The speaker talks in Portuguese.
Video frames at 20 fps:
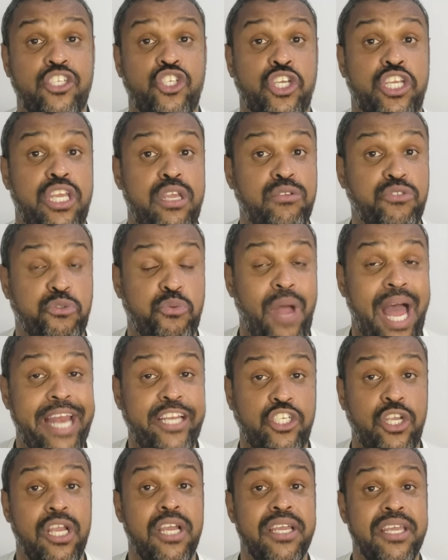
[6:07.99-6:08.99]
Tiquinho
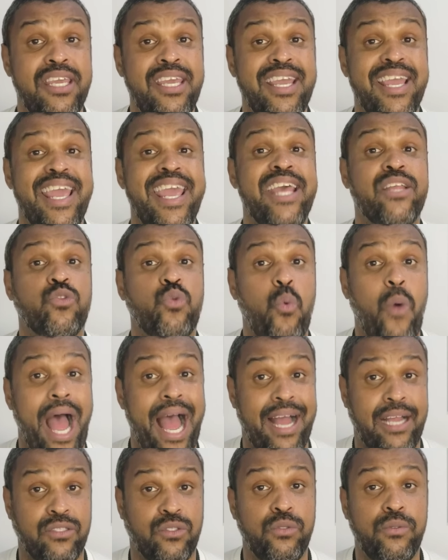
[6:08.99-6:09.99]
Soares e
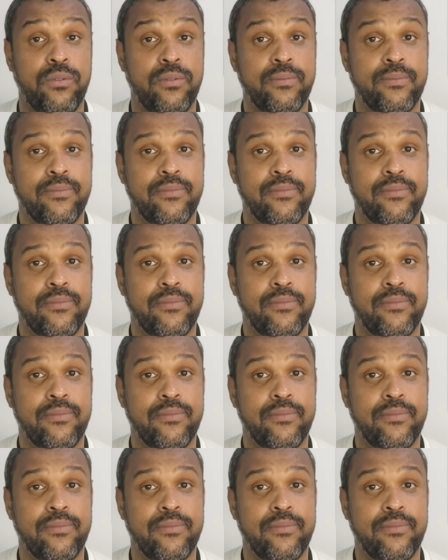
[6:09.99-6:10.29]
Eduardo.